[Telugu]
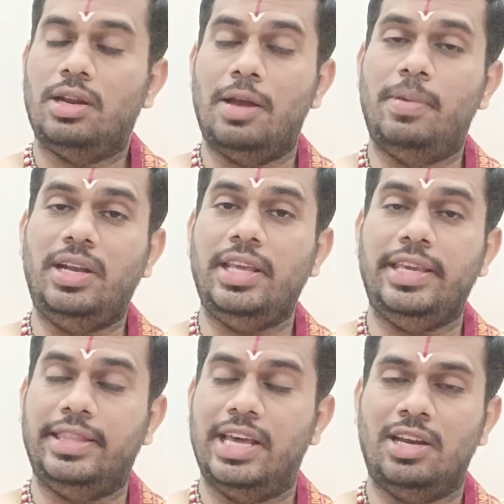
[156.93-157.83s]
కాబట్టి
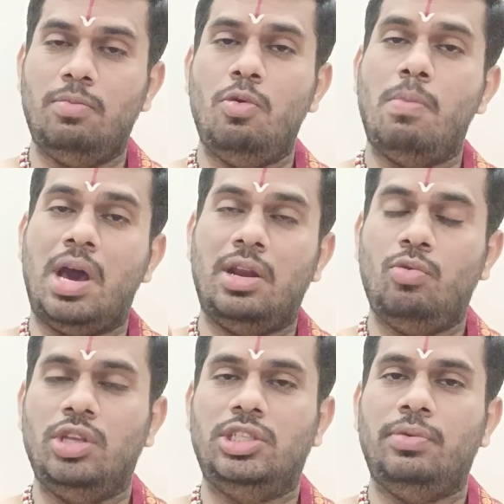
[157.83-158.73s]
ఈ ధనము
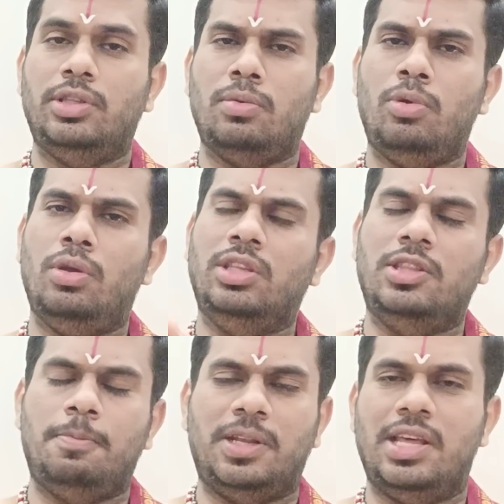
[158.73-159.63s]
మానవుని జీవితంలో
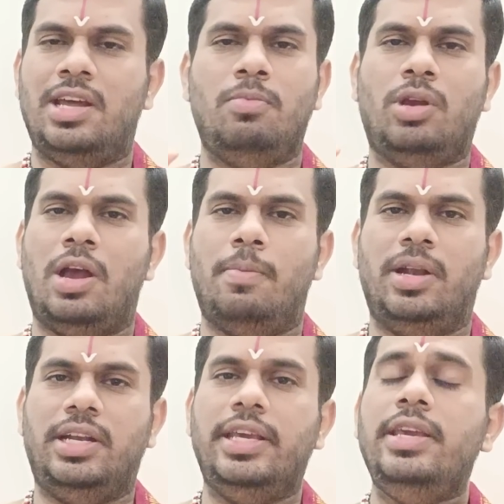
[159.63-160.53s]
ఇంత ప్రధానం
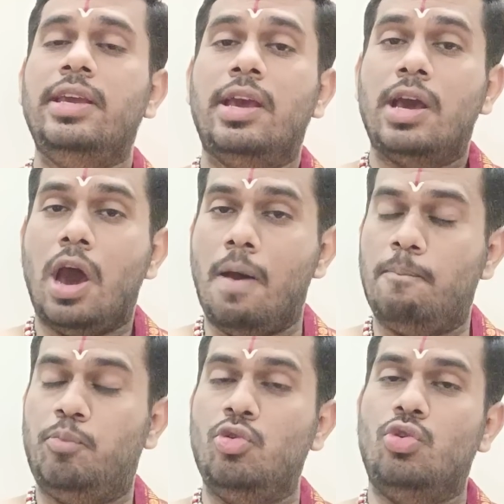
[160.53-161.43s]
కాబట్టి
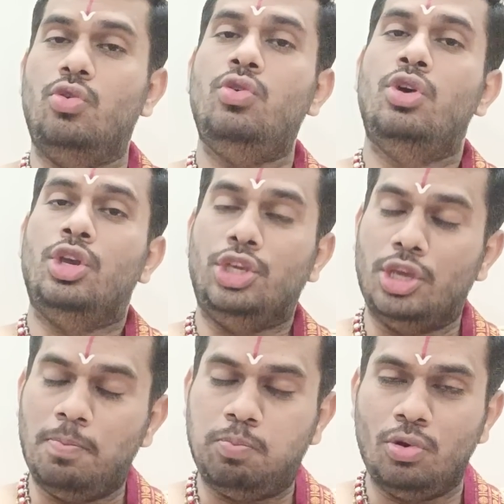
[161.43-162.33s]
అప్పు
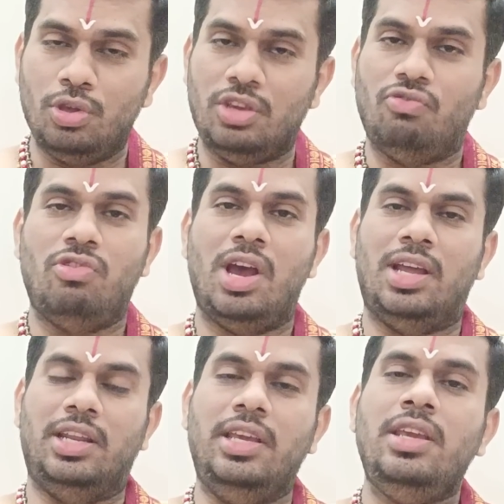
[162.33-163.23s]
ఎప్పుడు
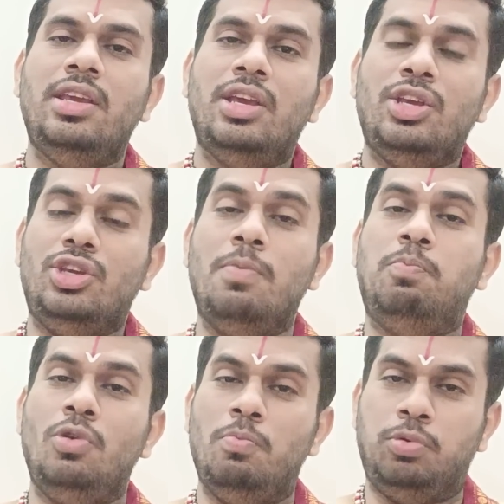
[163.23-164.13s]
ఇవ్వాలి
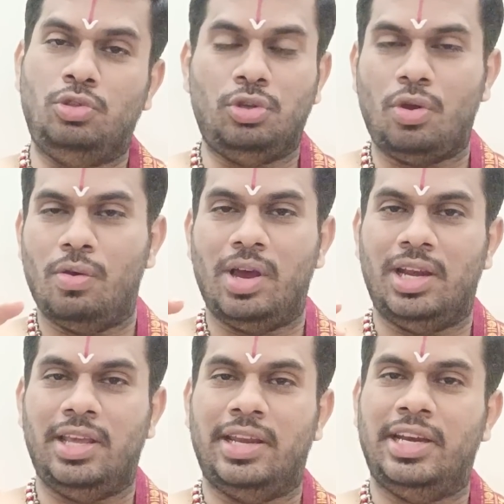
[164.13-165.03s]
ఎప్పుడు
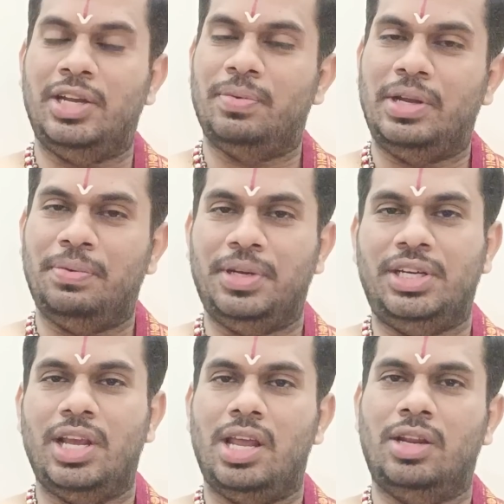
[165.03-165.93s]
పుచ్చుకోవాలి అనేటువంటి
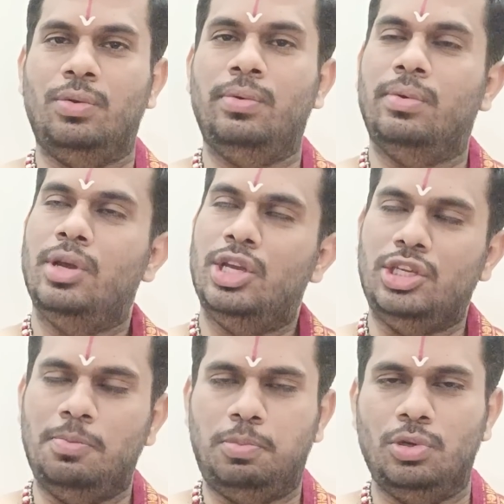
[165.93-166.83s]
విషయాలను
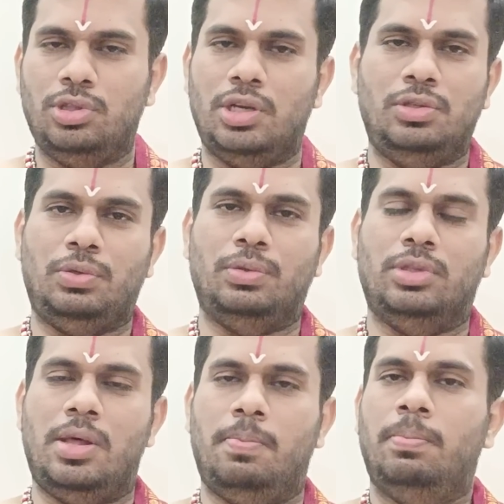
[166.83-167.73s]
ఇప్పుడు
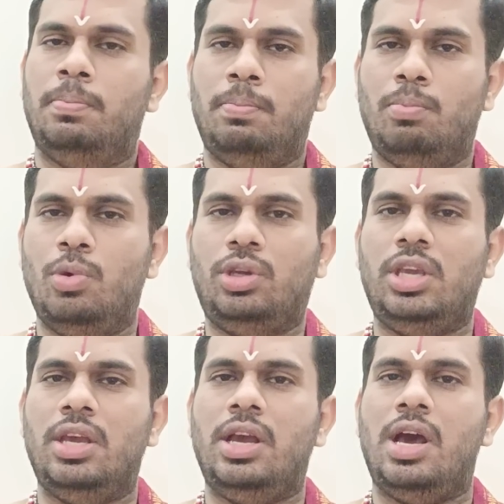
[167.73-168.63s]
తెలుసుకుందాం
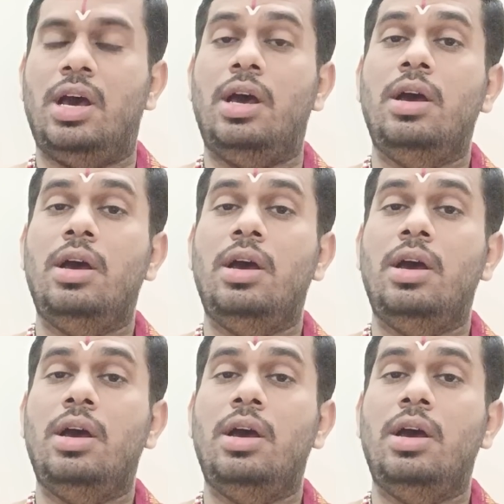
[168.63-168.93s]
ముఖ్యంగా